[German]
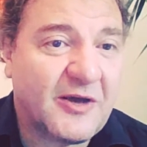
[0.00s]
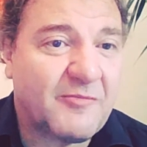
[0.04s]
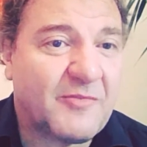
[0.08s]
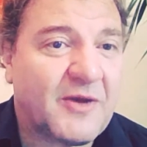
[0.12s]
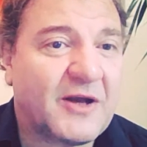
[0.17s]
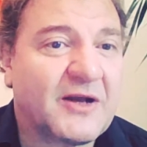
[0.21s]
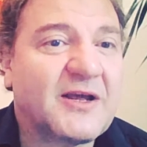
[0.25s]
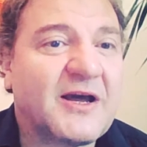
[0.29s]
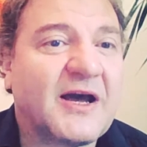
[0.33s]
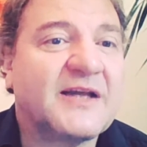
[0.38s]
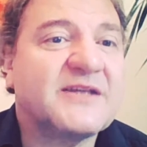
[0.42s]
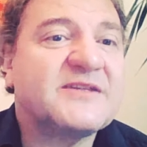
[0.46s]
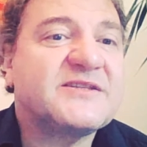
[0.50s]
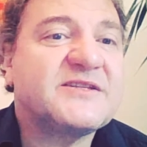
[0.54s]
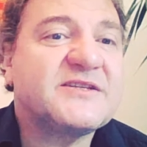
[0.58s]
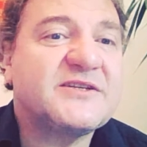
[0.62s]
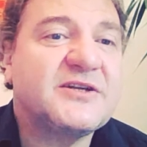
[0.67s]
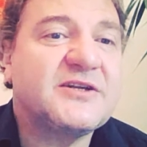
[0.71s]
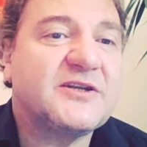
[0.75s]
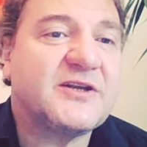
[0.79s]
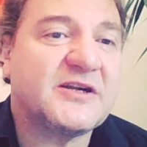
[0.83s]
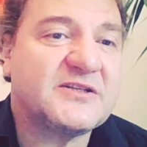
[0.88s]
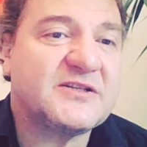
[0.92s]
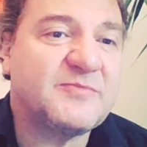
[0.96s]
Man kann sich
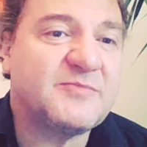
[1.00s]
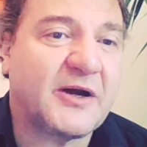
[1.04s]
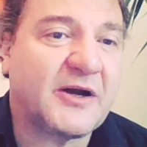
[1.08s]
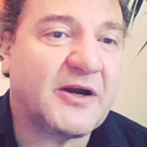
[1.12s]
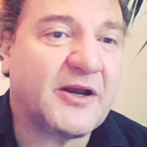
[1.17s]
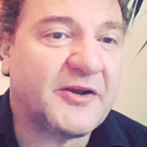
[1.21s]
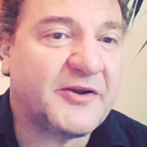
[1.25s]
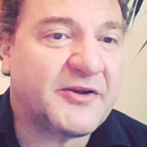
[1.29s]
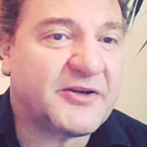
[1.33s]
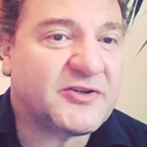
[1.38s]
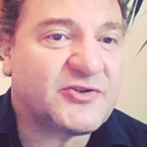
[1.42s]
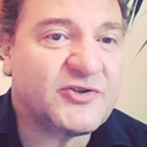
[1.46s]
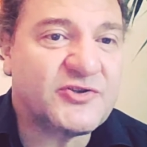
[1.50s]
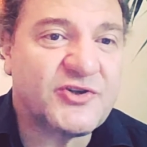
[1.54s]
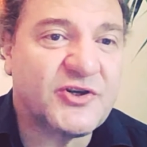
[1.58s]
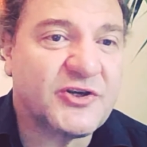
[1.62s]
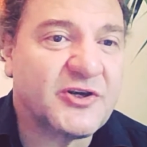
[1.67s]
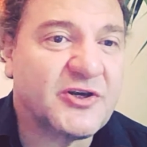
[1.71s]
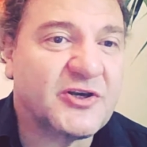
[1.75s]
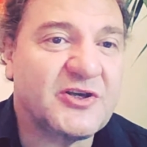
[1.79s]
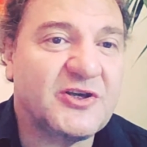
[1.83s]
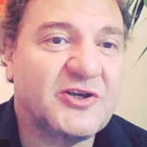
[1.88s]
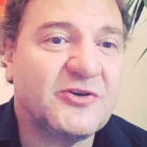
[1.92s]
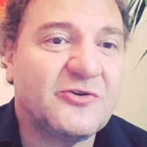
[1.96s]
nicht als
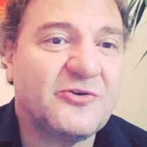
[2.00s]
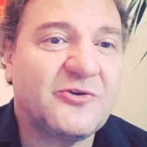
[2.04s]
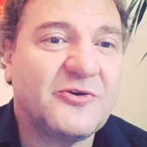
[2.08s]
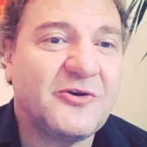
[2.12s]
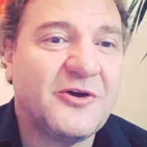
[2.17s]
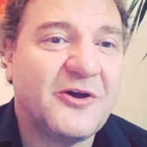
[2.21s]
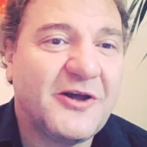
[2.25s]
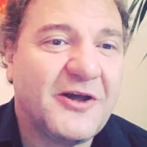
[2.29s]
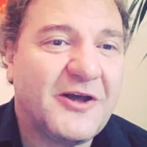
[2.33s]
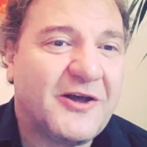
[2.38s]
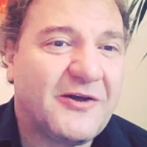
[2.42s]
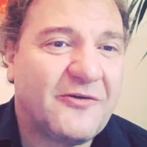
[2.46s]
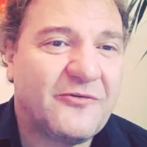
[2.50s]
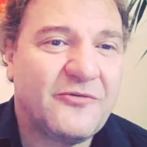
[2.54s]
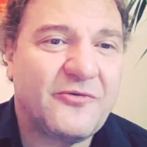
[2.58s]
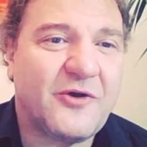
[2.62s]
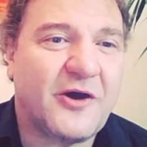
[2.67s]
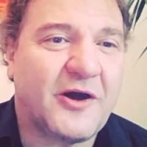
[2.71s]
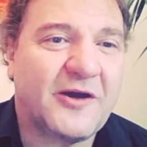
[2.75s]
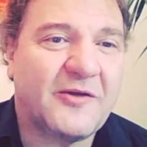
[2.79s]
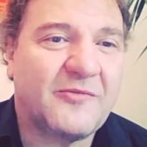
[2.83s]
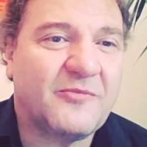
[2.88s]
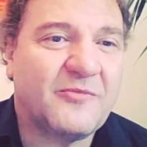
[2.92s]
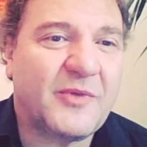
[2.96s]
bangladeschische Regierung
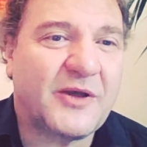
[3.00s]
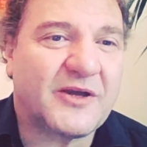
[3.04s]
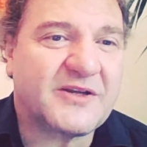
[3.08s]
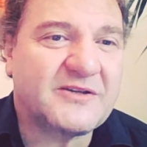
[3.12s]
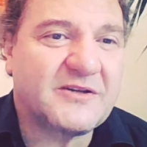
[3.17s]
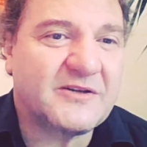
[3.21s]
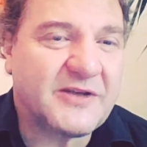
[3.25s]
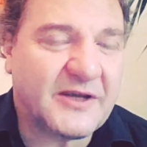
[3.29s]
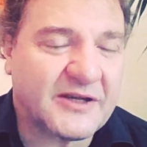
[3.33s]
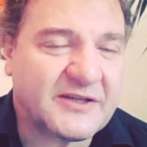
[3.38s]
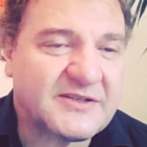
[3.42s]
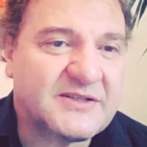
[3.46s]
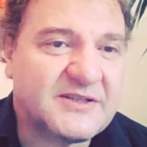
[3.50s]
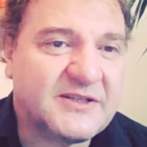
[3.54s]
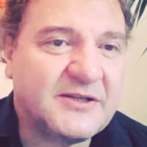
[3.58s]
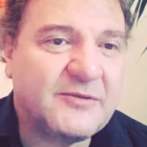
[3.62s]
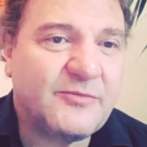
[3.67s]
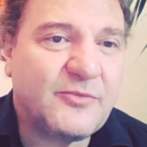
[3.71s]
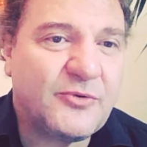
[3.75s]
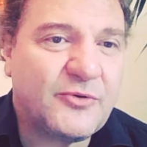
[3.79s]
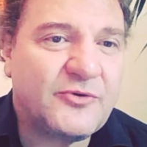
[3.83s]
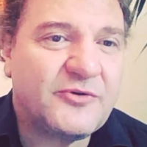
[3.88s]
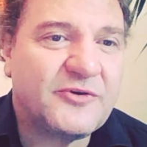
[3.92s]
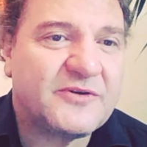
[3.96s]
für ein
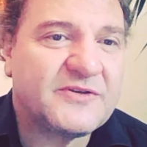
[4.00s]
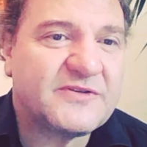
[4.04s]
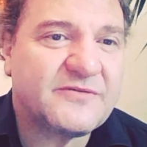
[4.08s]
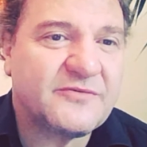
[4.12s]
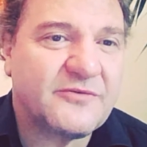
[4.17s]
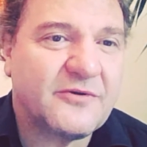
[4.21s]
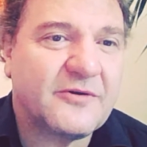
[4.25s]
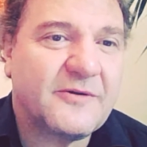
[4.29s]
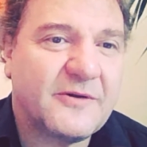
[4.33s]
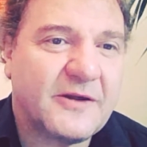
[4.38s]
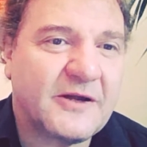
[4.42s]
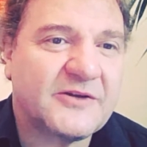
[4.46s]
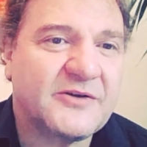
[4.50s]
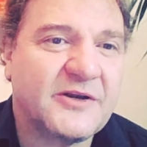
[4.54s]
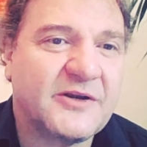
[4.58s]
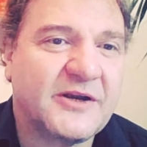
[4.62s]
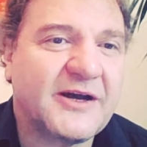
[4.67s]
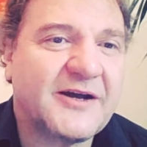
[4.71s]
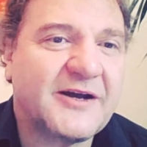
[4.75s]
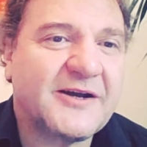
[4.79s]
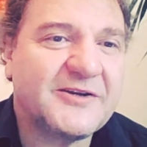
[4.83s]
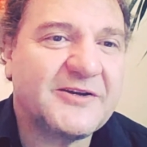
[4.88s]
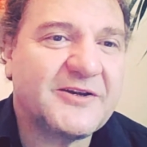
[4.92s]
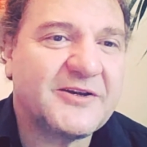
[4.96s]
Textilbündnis also
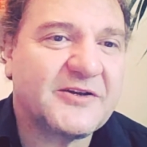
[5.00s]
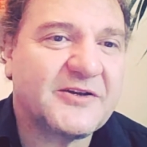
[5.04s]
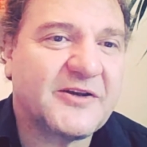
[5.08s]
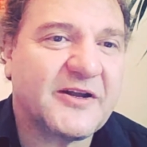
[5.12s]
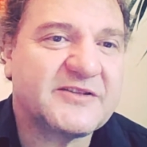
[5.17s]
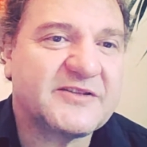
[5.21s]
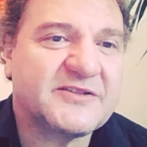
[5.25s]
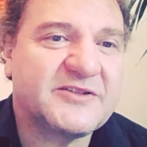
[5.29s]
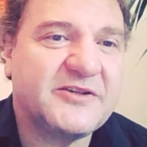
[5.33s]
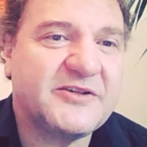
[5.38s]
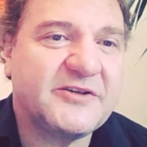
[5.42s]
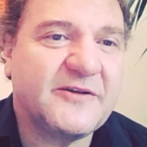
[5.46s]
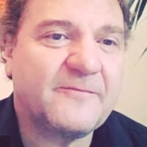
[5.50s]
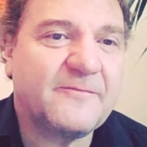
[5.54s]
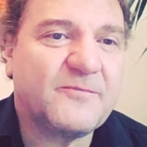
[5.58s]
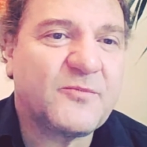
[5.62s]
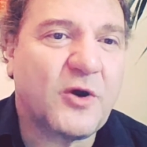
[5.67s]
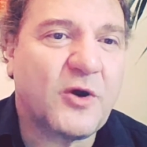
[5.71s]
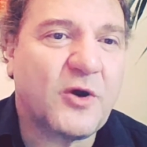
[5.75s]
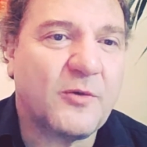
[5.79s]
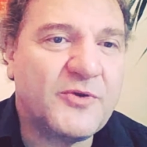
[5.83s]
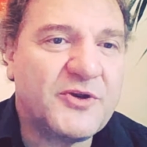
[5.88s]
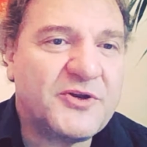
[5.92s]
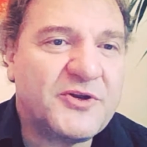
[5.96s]
nachhaltige Textilien,
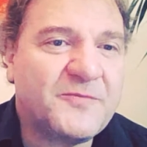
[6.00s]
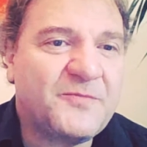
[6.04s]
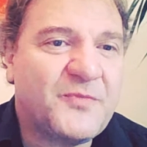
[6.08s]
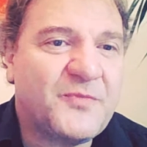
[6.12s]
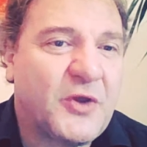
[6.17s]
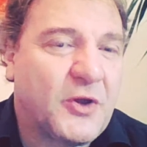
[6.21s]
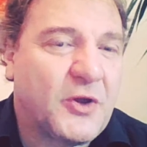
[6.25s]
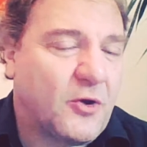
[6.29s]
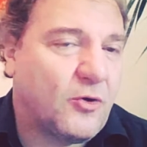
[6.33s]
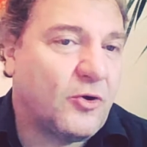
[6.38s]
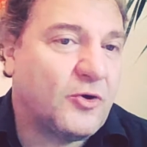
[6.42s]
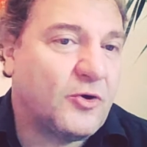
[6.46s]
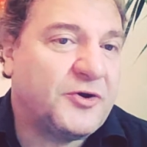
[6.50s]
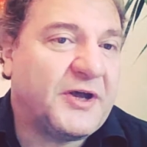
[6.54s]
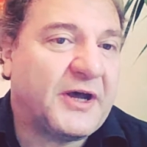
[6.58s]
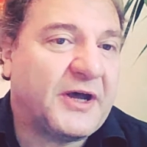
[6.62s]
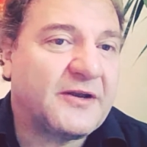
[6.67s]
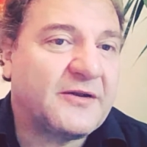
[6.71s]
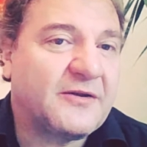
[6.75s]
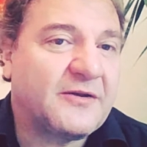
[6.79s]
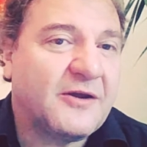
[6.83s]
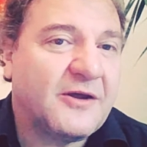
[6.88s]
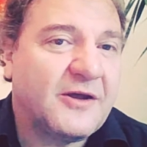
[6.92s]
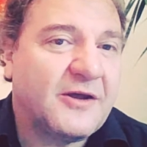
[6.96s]
committen und
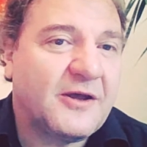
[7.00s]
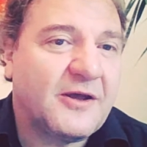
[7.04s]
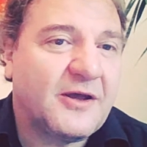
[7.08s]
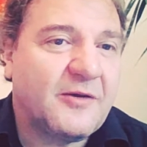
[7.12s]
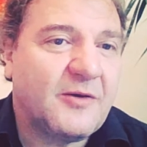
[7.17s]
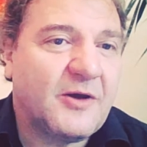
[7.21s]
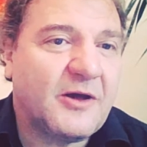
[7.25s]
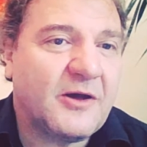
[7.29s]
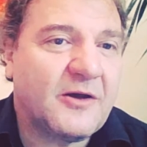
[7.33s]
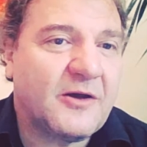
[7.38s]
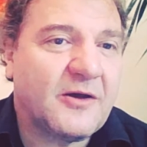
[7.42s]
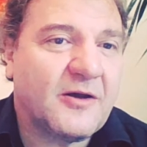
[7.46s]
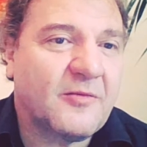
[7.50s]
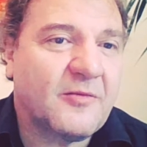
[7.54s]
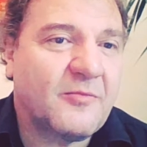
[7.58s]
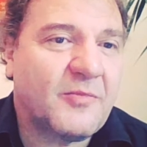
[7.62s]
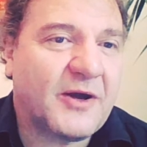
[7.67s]
dann äh,